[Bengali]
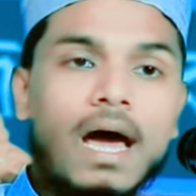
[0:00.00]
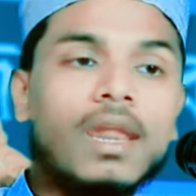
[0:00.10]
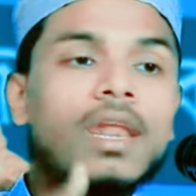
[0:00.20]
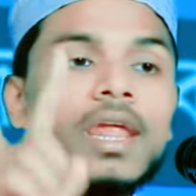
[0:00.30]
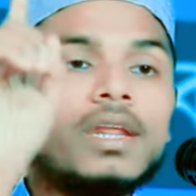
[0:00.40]

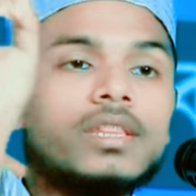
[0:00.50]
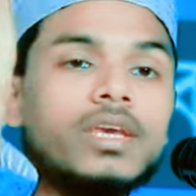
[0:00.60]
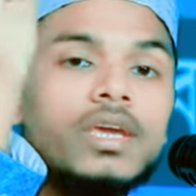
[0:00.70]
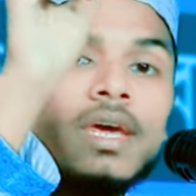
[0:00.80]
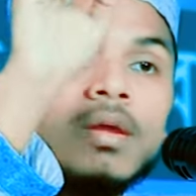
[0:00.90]
আল্লাহর
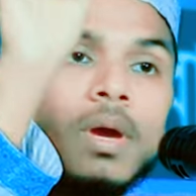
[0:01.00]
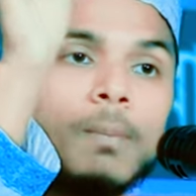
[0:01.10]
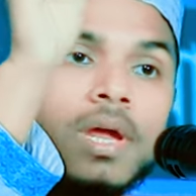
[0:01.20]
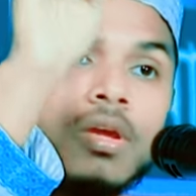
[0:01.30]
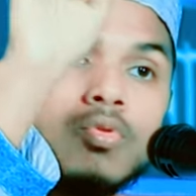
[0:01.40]
দিনের
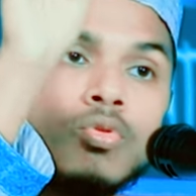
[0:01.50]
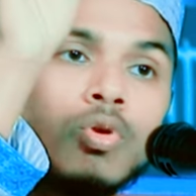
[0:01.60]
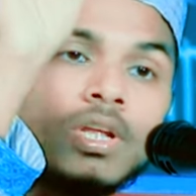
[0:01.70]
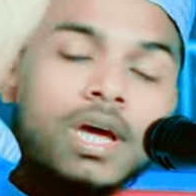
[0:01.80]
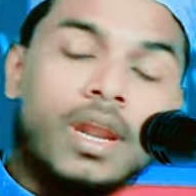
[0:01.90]
ব্যাপারে কোনো
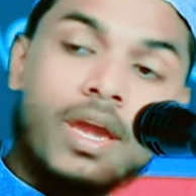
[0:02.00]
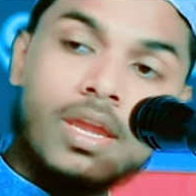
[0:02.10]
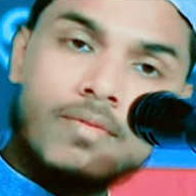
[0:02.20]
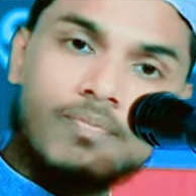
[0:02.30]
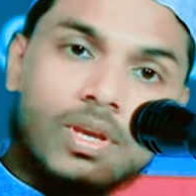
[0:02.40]
কথা নাই
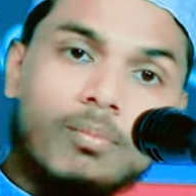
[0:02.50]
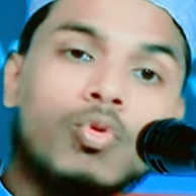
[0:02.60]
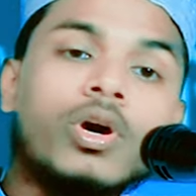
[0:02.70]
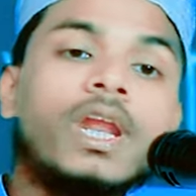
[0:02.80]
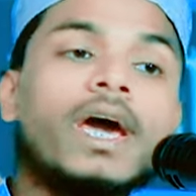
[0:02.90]

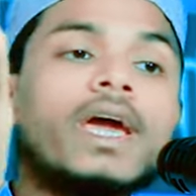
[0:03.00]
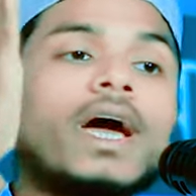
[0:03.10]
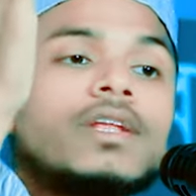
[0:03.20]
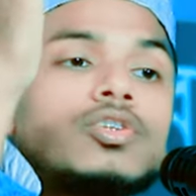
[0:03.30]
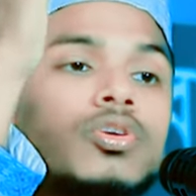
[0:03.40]
মুখের আগে
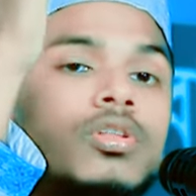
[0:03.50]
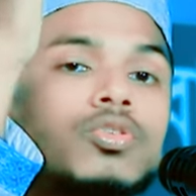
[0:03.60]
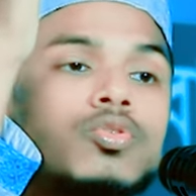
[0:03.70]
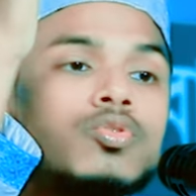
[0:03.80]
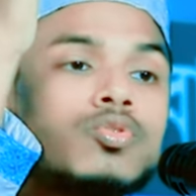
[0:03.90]
হাত
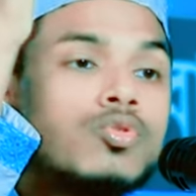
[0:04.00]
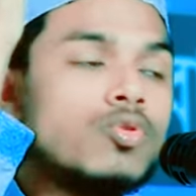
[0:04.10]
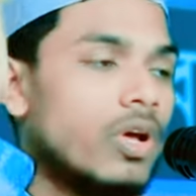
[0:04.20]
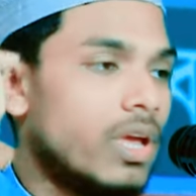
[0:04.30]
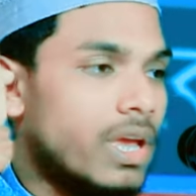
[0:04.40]
চলতো
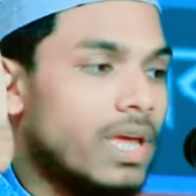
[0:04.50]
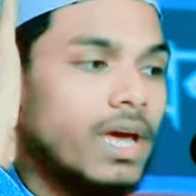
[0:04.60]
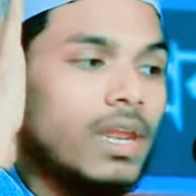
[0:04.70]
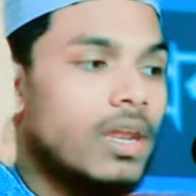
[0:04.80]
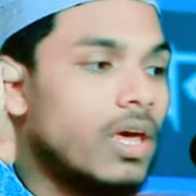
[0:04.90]
এর
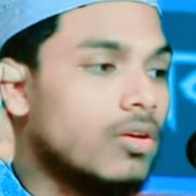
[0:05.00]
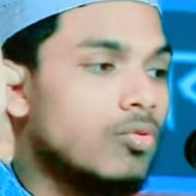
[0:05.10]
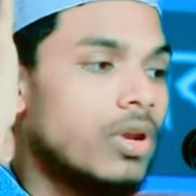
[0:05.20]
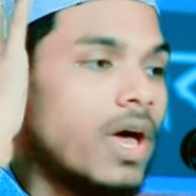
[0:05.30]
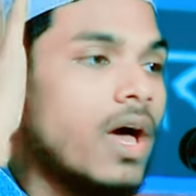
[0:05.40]
আল্লাহর
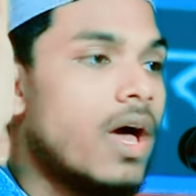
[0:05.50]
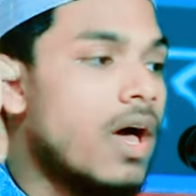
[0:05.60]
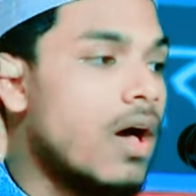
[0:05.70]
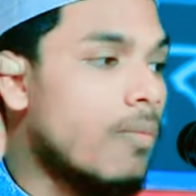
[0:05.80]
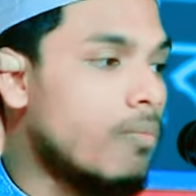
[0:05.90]

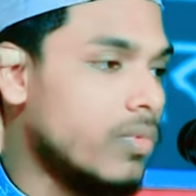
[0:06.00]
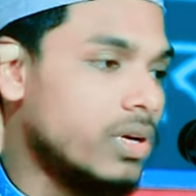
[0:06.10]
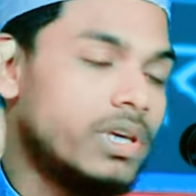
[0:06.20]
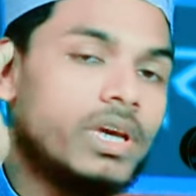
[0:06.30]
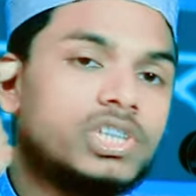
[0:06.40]
গুলাম
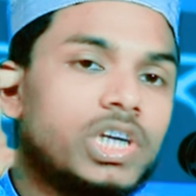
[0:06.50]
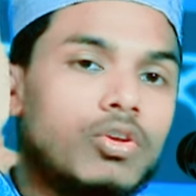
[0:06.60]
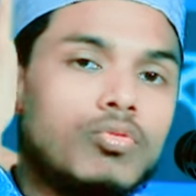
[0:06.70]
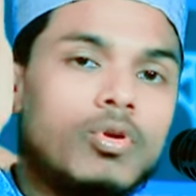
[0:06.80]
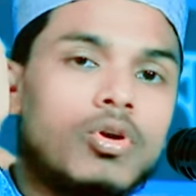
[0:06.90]
কে সেই
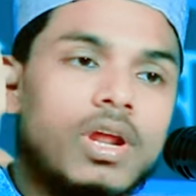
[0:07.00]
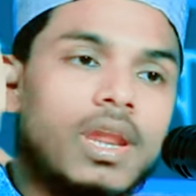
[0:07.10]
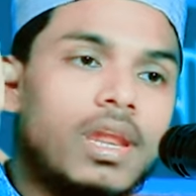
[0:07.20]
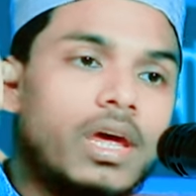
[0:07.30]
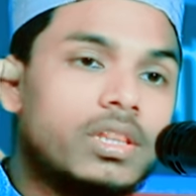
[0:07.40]
উমর
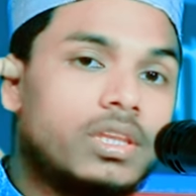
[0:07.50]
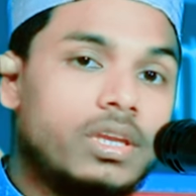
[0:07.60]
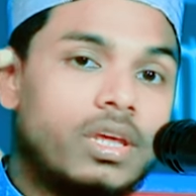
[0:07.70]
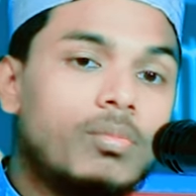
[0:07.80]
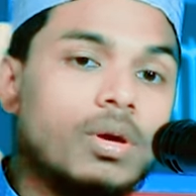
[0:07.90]
আল্লাহর
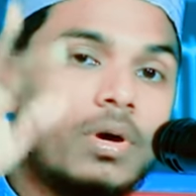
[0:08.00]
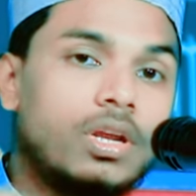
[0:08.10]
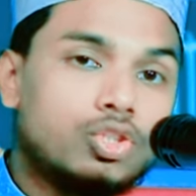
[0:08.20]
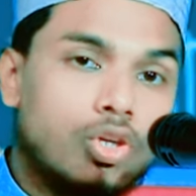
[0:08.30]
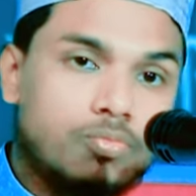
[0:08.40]
দিনের
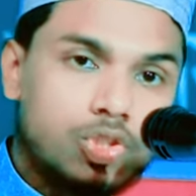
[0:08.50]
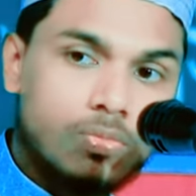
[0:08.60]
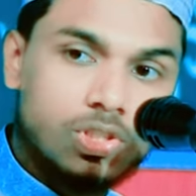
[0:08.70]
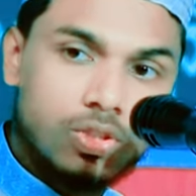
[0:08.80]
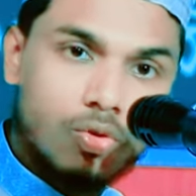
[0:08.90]
ব্যাপারে
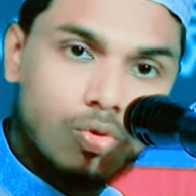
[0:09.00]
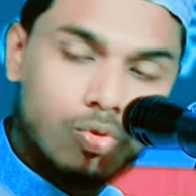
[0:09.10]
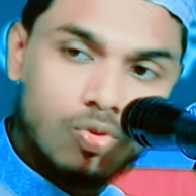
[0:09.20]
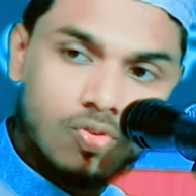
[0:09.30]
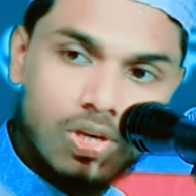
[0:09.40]
সবচেয়ে বেশি
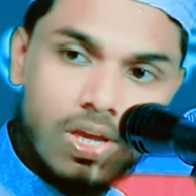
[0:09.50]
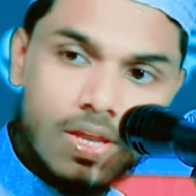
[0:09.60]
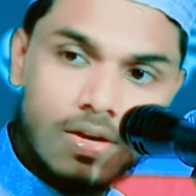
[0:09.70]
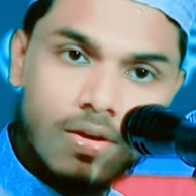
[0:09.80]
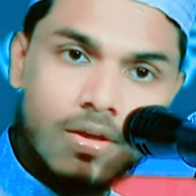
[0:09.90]
কঠোর
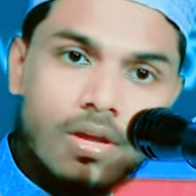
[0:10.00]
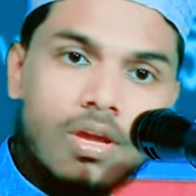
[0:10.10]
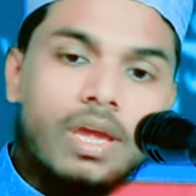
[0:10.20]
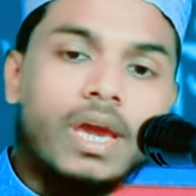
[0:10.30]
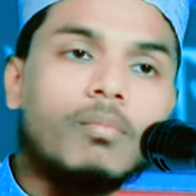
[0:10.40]
ছিলেন
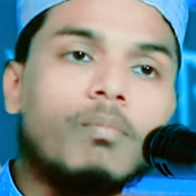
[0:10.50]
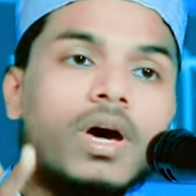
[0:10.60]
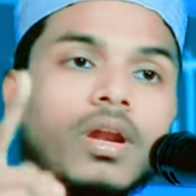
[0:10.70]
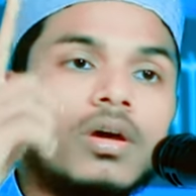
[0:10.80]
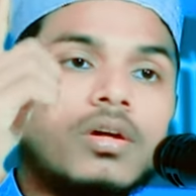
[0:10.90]

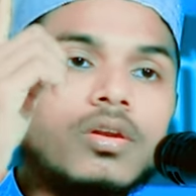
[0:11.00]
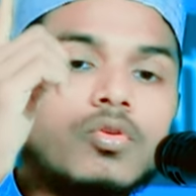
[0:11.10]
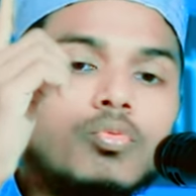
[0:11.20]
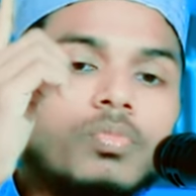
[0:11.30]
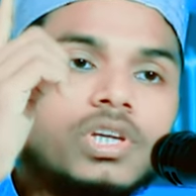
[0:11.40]
একবার
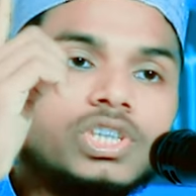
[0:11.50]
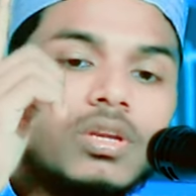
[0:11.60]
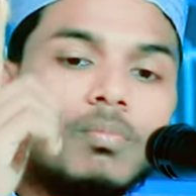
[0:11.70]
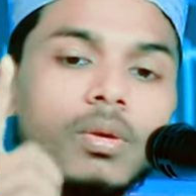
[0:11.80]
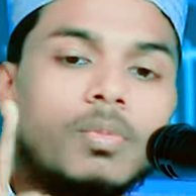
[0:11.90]

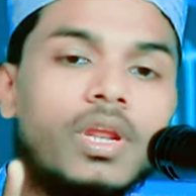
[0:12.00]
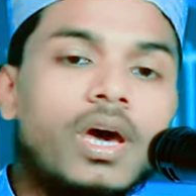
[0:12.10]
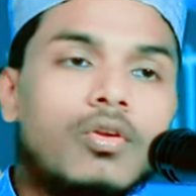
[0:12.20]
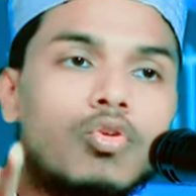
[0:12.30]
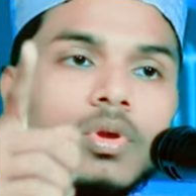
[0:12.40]
নবীজির বিবিরা
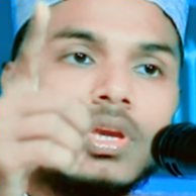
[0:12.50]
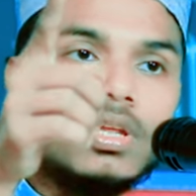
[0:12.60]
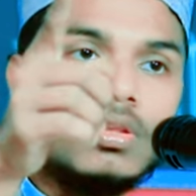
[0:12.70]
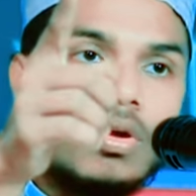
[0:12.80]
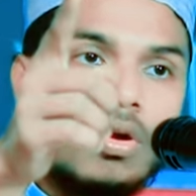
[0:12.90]
নবীকে
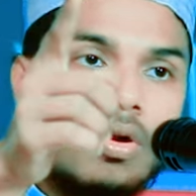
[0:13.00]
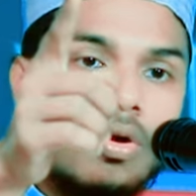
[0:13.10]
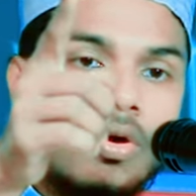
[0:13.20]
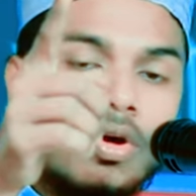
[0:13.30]
ধরল